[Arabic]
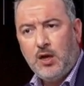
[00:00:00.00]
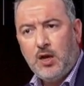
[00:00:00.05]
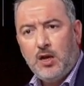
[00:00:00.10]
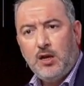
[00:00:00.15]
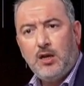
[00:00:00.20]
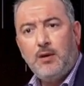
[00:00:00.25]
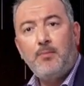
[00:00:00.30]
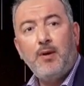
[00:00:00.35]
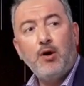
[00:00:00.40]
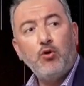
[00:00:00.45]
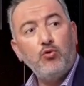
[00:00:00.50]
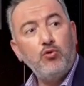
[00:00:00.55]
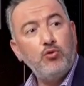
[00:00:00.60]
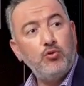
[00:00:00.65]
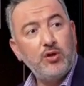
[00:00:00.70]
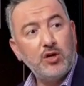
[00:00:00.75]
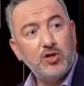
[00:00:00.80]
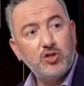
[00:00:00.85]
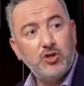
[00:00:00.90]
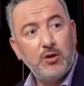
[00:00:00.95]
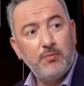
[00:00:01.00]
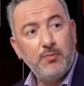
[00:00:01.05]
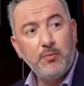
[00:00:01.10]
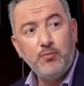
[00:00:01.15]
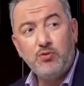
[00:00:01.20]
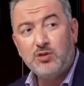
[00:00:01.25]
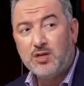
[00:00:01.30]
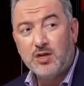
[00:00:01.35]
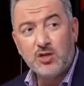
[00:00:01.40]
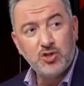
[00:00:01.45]
لما نقولوا دار
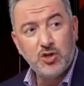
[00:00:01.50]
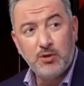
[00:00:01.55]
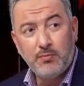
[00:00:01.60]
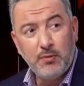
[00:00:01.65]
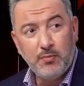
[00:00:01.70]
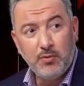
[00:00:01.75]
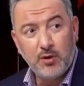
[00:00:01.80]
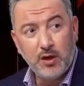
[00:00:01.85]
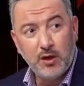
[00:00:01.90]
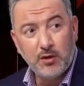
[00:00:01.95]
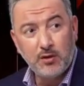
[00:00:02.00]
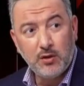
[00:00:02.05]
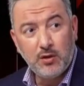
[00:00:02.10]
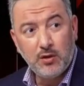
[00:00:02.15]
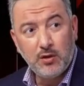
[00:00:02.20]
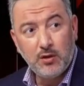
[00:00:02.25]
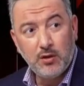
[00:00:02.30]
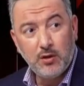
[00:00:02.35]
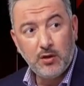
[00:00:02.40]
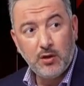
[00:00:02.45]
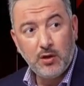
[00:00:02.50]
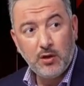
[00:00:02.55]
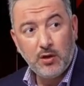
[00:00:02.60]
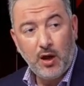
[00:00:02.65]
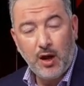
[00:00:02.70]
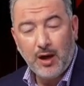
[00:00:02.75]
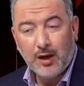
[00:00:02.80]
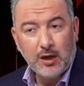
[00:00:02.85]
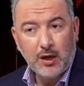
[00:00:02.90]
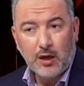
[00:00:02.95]
الشباب وزاره الشباب والرياضه نعم
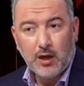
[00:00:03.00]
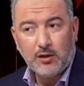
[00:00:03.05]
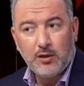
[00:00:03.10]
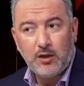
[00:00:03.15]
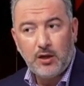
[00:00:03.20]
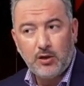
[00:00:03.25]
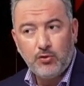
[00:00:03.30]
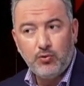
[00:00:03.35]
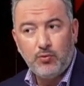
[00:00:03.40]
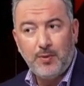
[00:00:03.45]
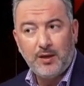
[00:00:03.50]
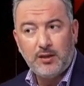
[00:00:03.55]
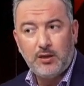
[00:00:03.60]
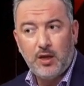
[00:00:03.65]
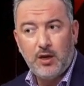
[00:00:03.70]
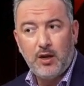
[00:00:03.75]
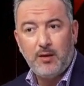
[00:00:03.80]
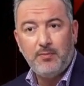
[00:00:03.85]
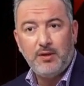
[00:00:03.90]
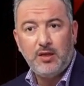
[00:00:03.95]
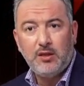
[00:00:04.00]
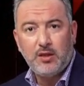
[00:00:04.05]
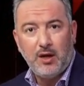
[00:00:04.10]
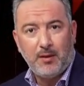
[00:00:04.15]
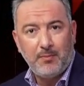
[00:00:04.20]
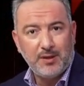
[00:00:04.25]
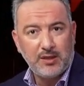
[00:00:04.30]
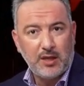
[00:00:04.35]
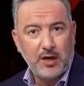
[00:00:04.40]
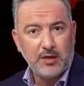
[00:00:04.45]
حقيقه هذوما تلاميذ
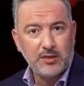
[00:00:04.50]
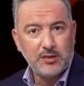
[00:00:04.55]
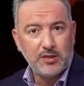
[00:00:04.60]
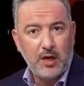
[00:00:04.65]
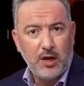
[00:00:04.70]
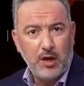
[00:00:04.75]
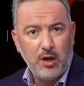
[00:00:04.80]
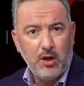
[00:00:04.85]
تاع مدرسه